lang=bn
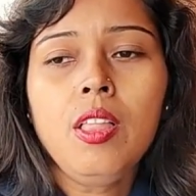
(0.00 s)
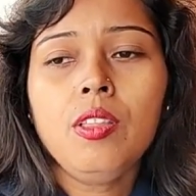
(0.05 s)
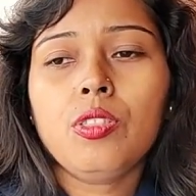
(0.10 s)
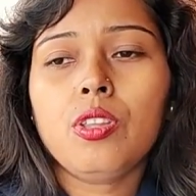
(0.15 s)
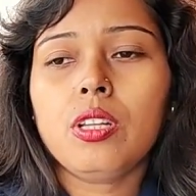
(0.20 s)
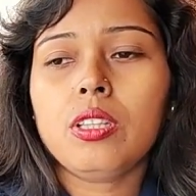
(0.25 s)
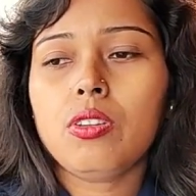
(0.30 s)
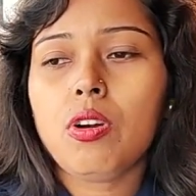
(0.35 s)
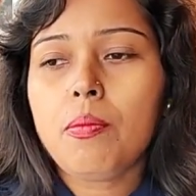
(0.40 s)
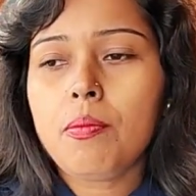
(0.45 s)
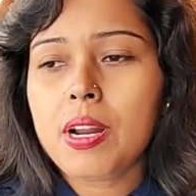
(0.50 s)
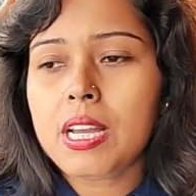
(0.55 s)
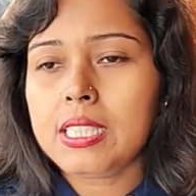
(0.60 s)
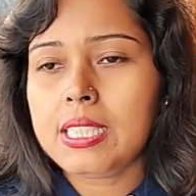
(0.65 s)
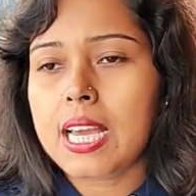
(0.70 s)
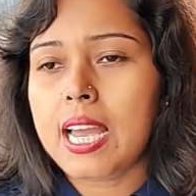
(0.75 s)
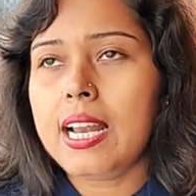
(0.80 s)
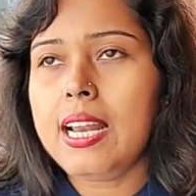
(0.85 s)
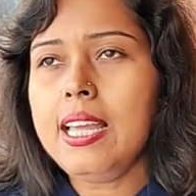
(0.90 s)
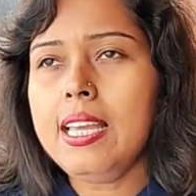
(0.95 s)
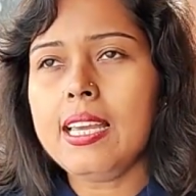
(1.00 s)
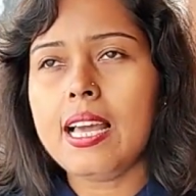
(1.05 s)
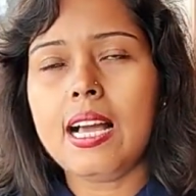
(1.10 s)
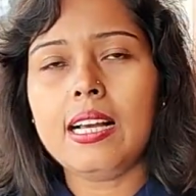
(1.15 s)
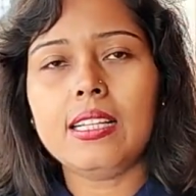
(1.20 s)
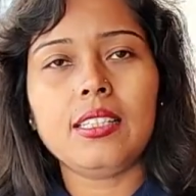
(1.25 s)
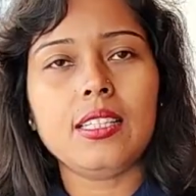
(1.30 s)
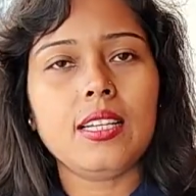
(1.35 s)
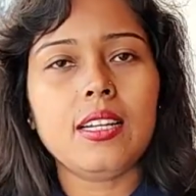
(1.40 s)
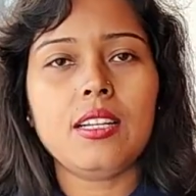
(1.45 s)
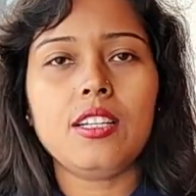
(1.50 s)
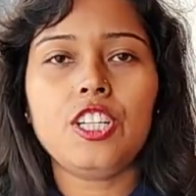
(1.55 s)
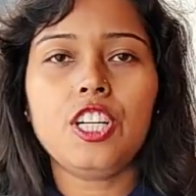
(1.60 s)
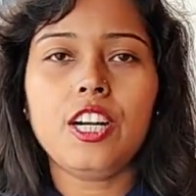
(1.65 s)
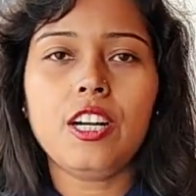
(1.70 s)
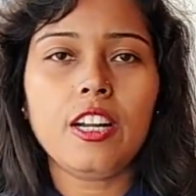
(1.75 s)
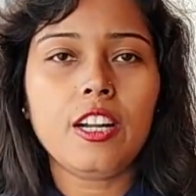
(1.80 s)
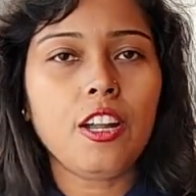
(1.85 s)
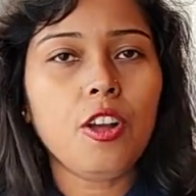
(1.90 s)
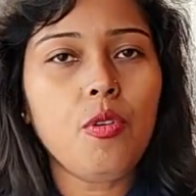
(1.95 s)
তো তোমরা চাইলে ইয়াং
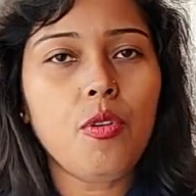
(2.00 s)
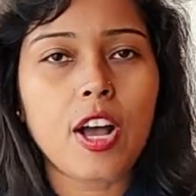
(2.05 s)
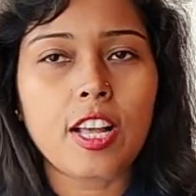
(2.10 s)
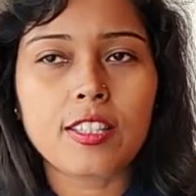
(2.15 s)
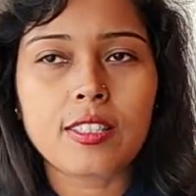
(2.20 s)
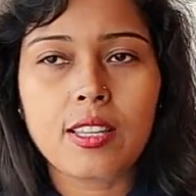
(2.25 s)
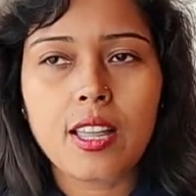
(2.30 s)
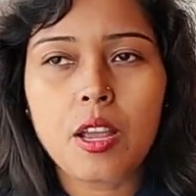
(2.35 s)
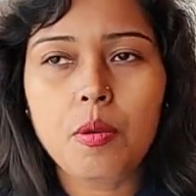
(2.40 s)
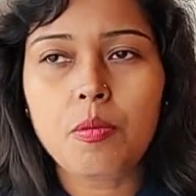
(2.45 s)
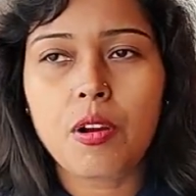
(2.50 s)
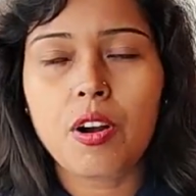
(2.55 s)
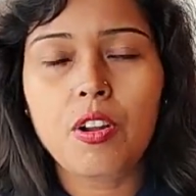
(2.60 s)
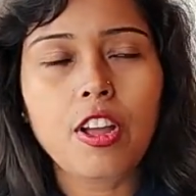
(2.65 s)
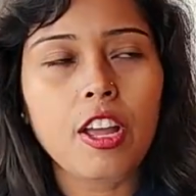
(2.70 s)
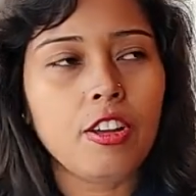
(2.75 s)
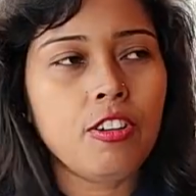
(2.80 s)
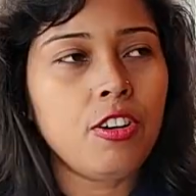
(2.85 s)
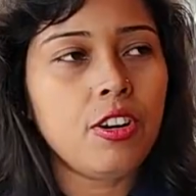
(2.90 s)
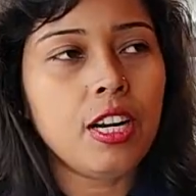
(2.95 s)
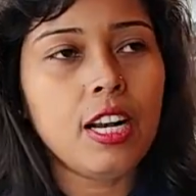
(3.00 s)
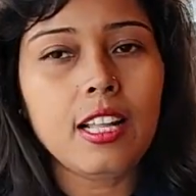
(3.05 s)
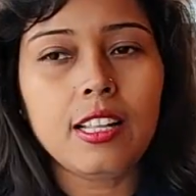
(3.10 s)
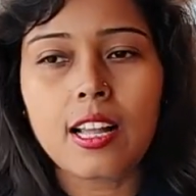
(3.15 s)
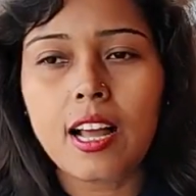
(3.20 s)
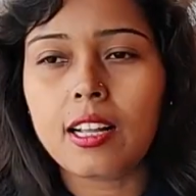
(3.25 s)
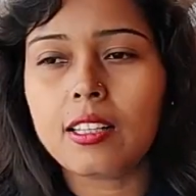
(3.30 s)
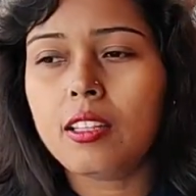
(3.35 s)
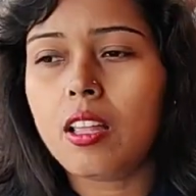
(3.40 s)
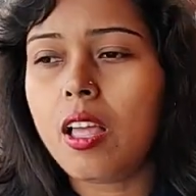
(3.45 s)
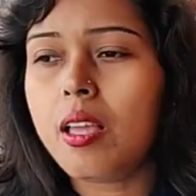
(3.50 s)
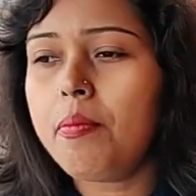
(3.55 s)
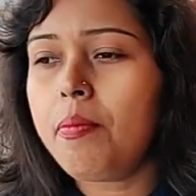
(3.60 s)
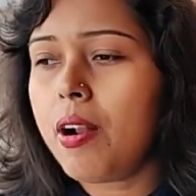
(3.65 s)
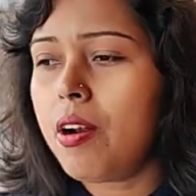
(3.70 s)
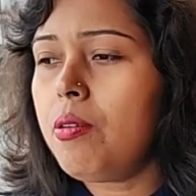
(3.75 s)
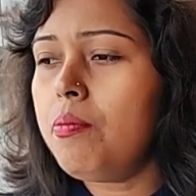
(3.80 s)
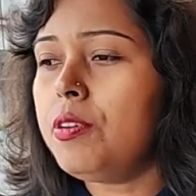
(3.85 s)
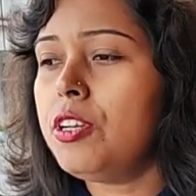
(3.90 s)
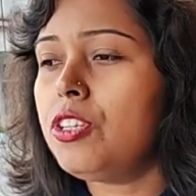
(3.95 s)
জেনারেশনটা কেউ আসতেই পারো এই হোটেলে থাকতেই
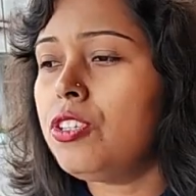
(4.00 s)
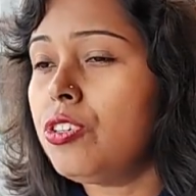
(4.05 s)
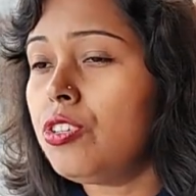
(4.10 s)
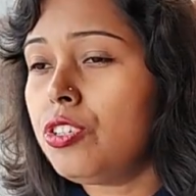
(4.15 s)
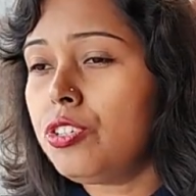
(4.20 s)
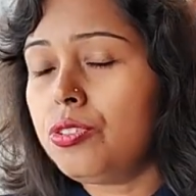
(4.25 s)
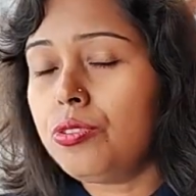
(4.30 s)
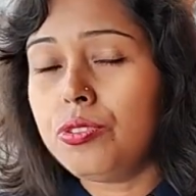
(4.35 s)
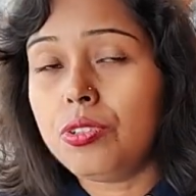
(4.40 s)
পারো ভীষণ